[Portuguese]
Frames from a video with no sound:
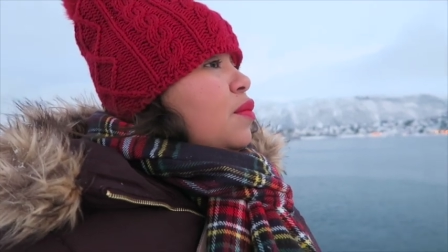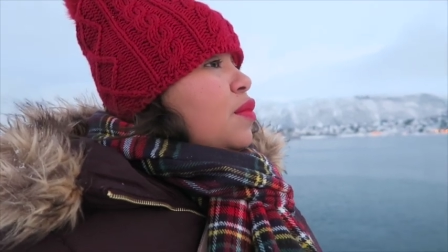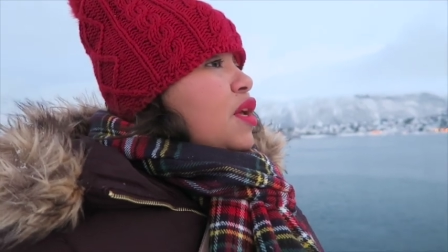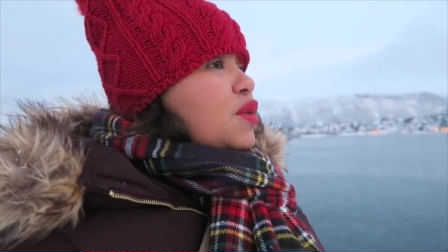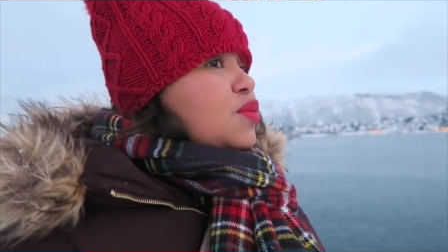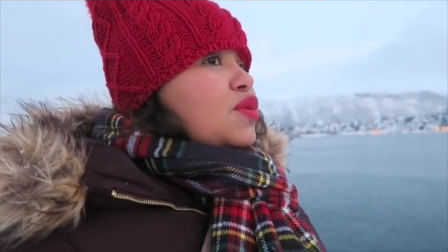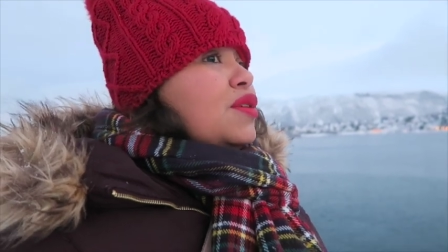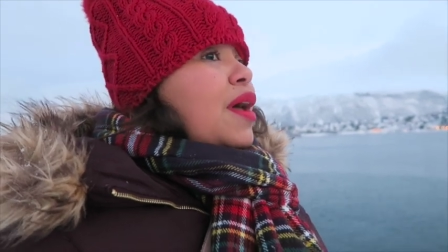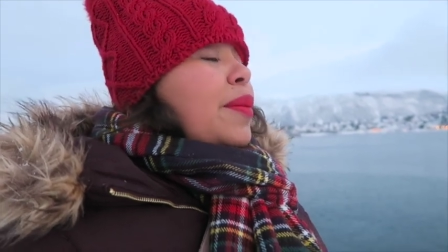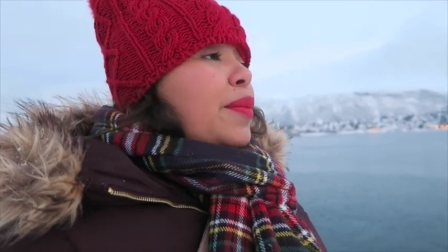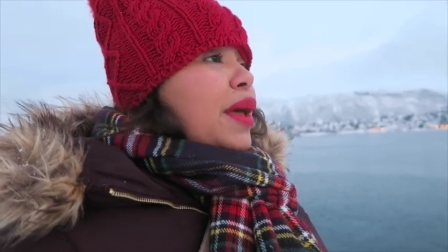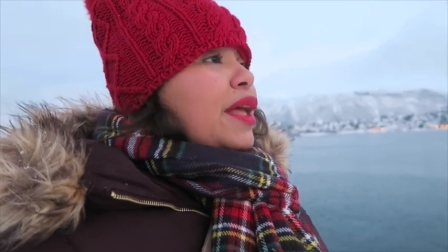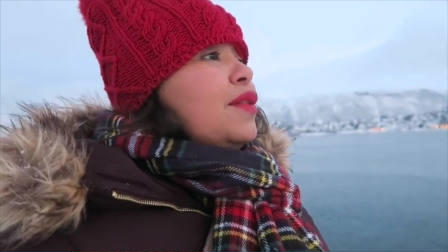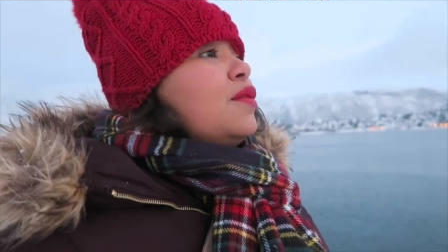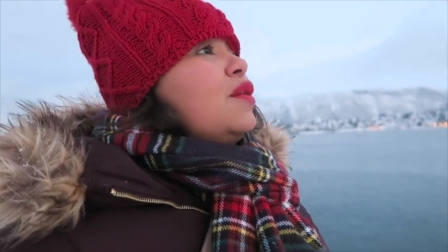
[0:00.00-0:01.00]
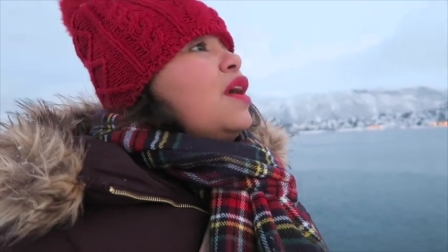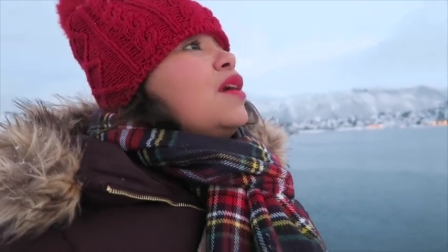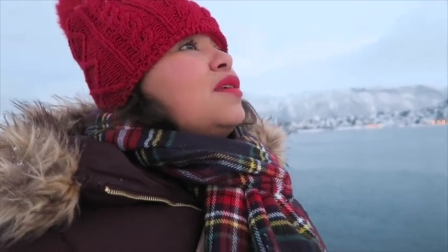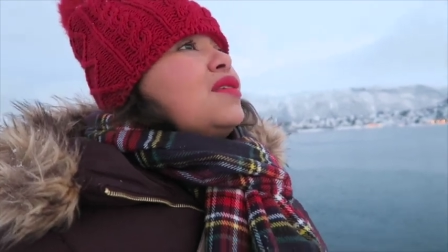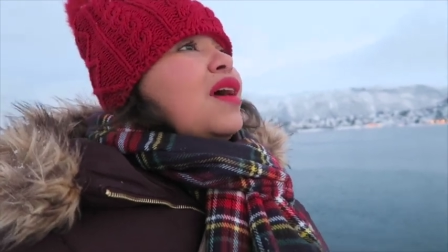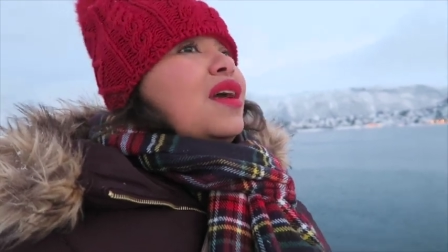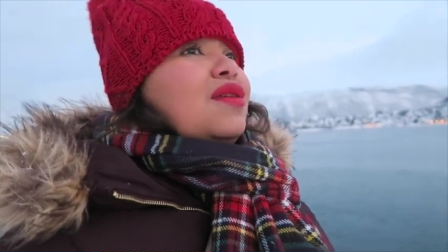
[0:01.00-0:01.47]
Mesmo sabendo,
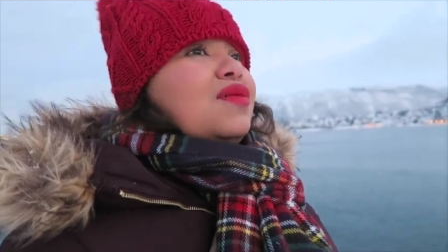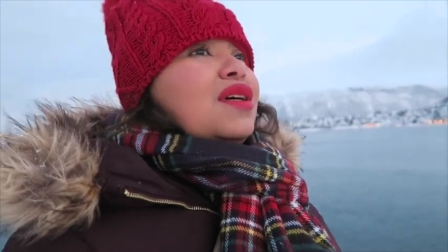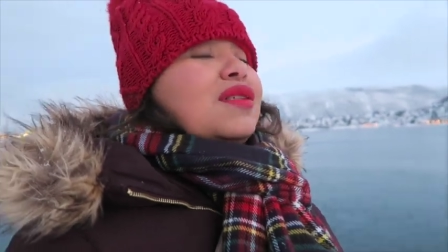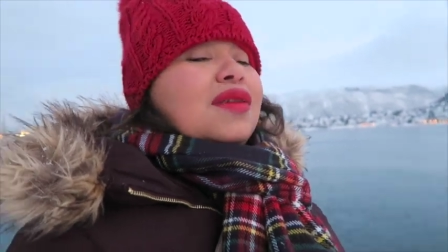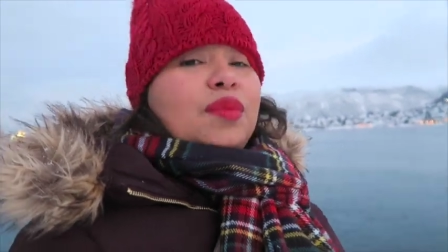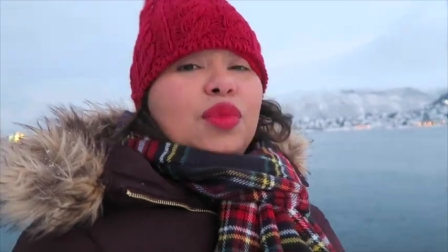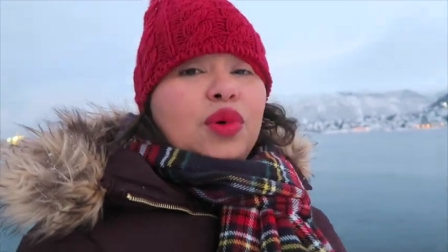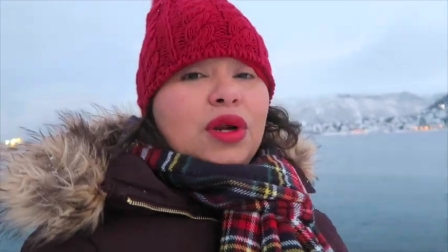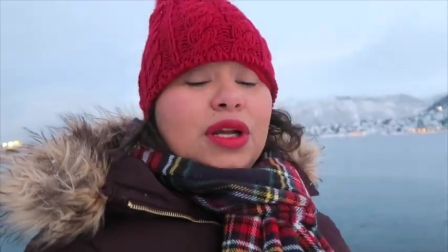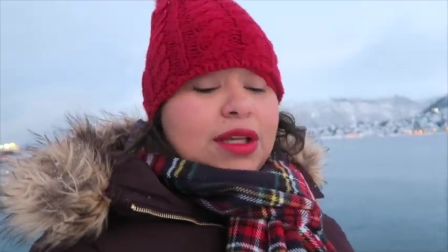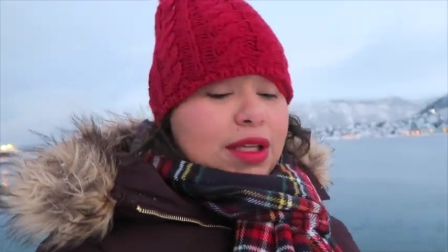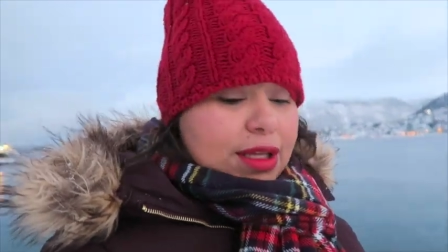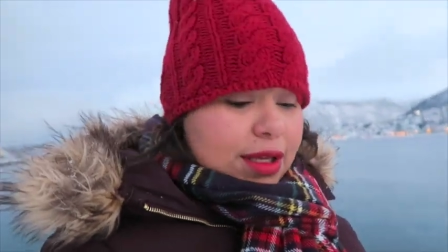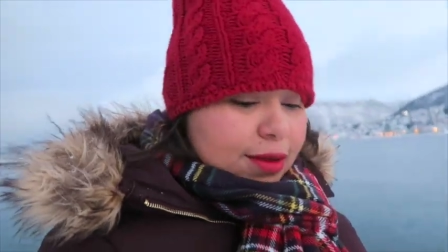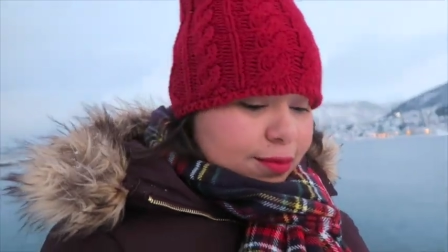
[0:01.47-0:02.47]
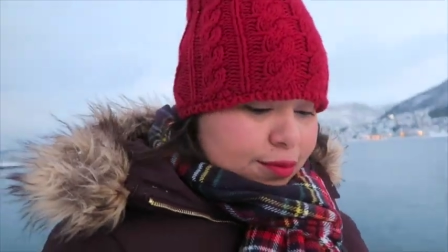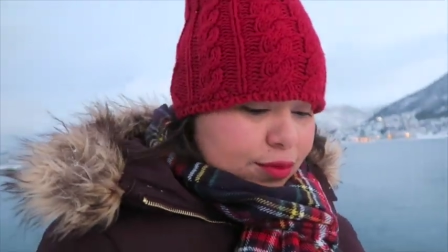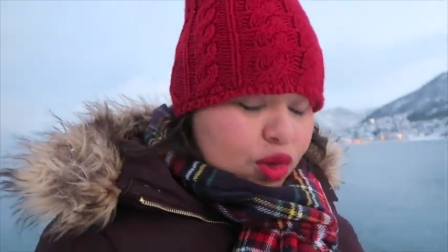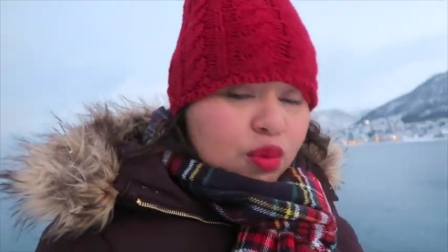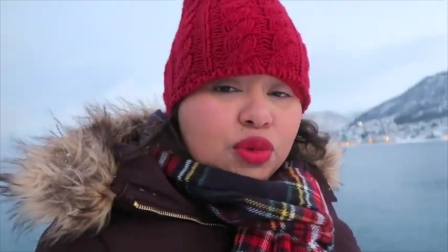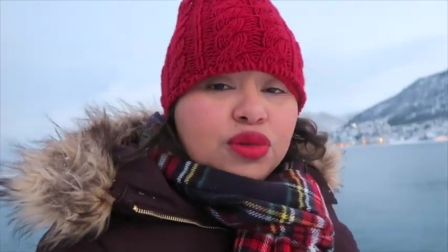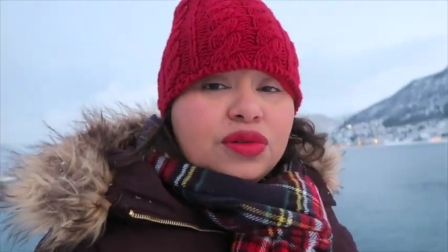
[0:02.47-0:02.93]
né, que saindo dessa bolha aqui,
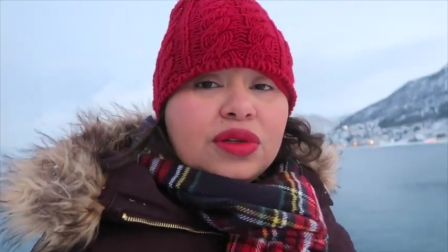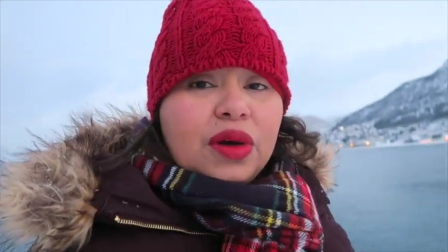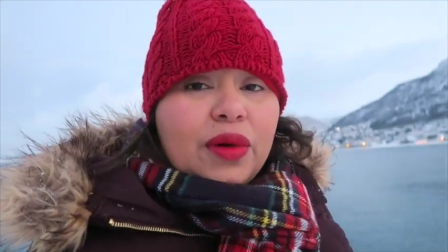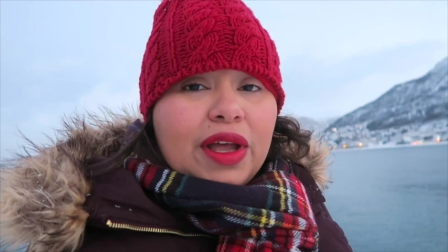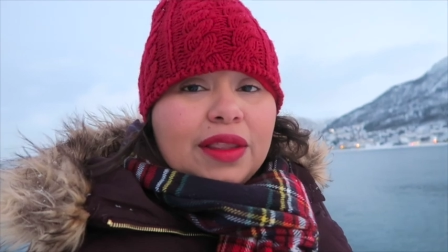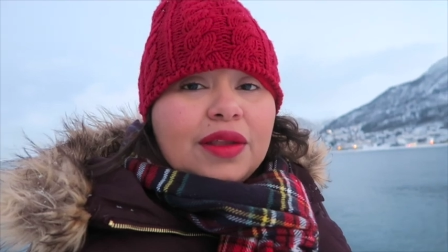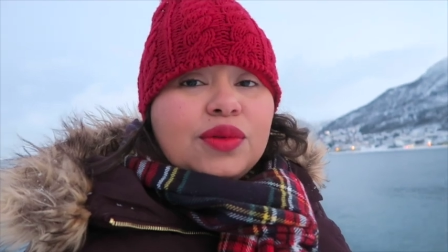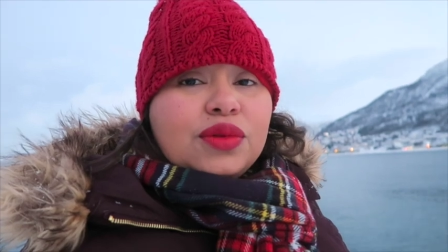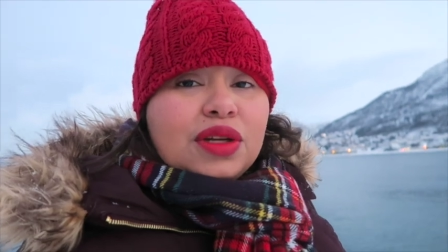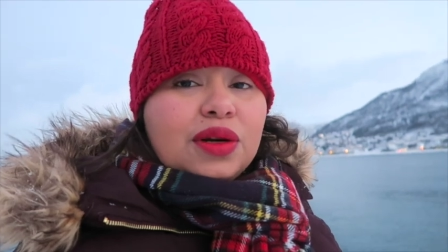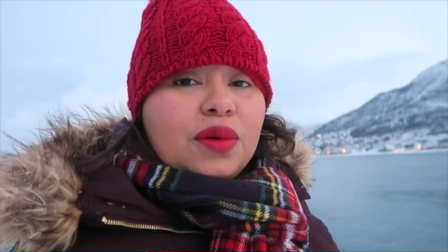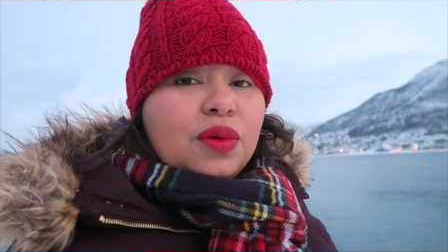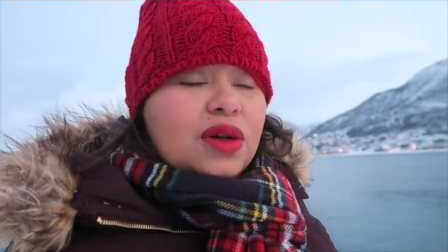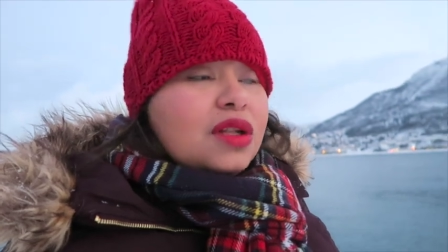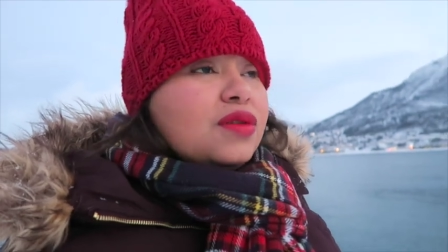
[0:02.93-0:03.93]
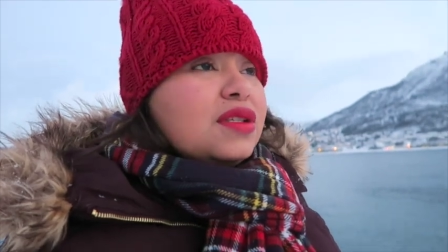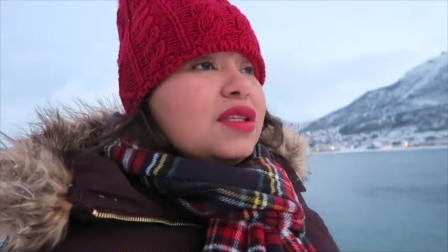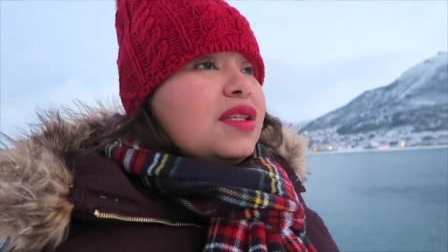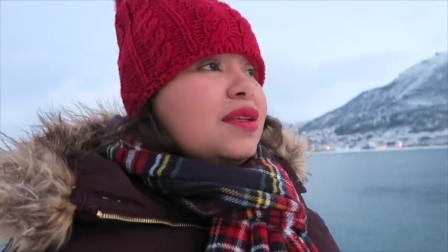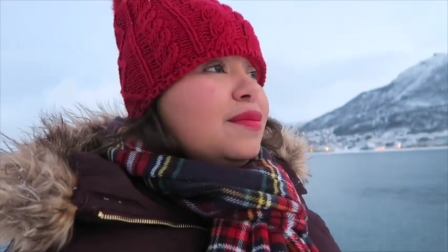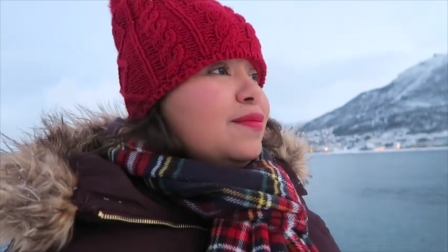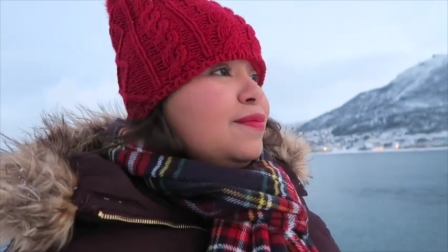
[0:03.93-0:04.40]
o mundo não é tão tranquilo
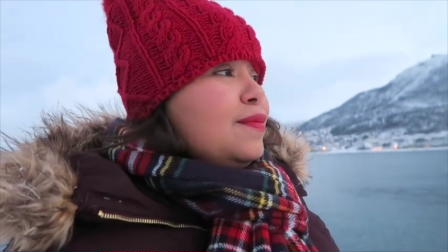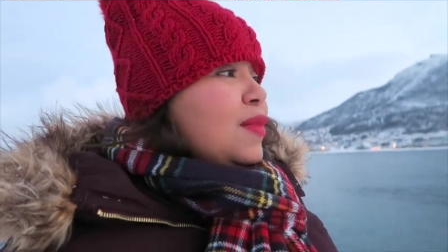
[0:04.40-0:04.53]
assim.